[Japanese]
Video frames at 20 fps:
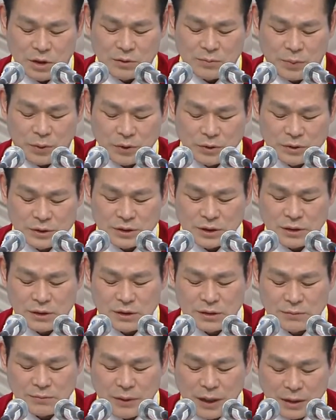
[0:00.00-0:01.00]
もちろん
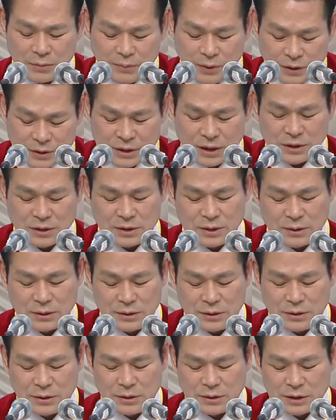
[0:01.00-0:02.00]
本性は
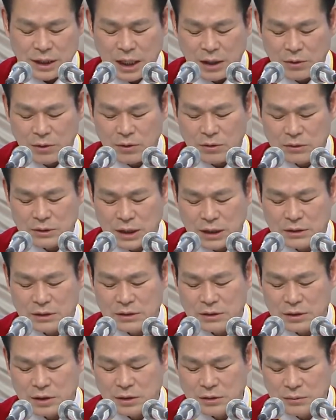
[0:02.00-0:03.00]
100%生
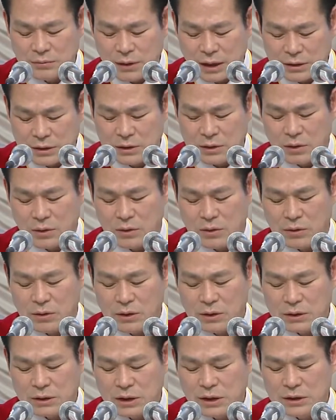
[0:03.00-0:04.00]
まれつき持ってい
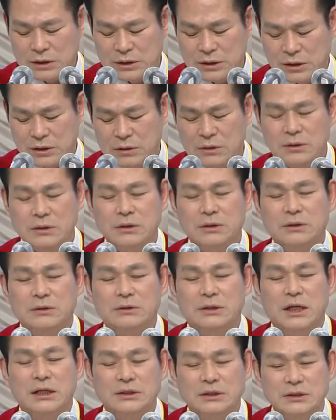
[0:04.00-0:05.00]
るものだけで決
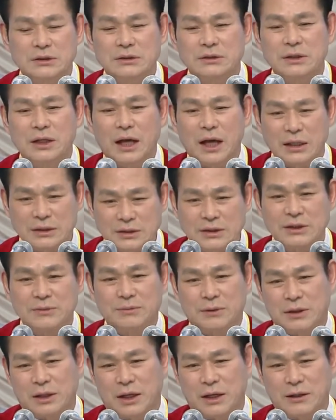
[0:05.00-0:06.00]
められるのではあ
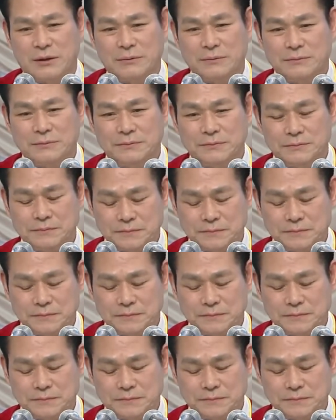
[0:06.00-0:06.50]
りません。